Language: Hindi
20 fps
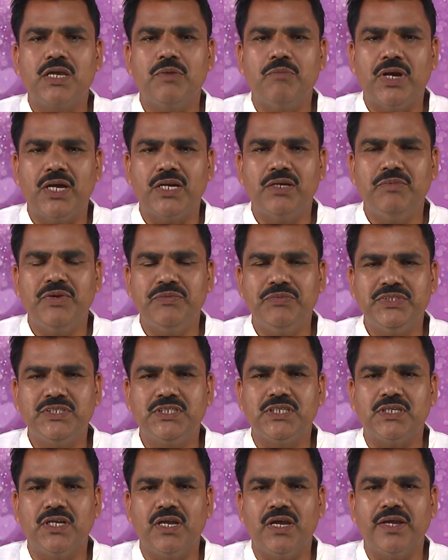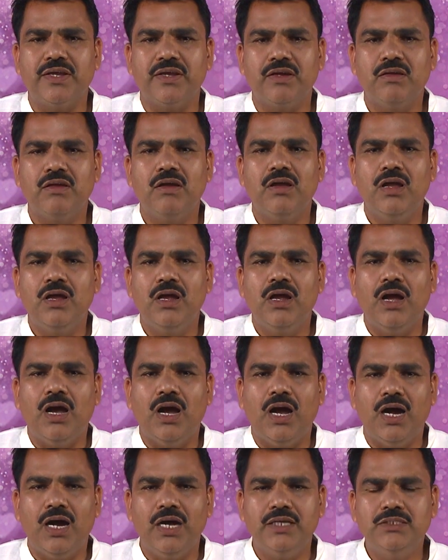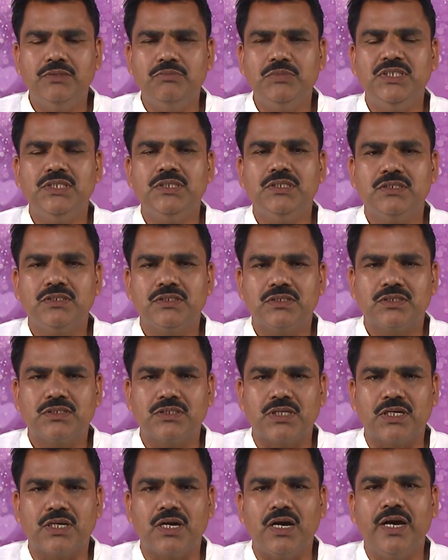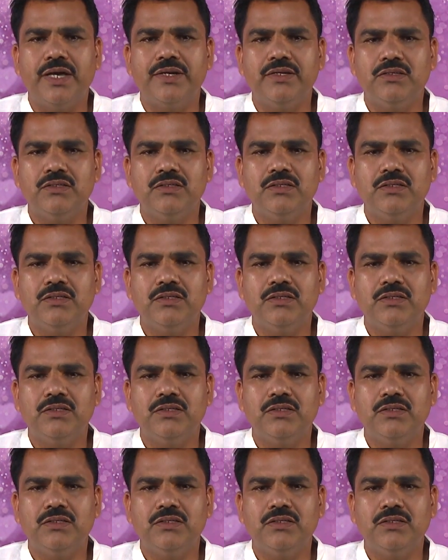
के बारे में भी सीखना है आज भी सरकार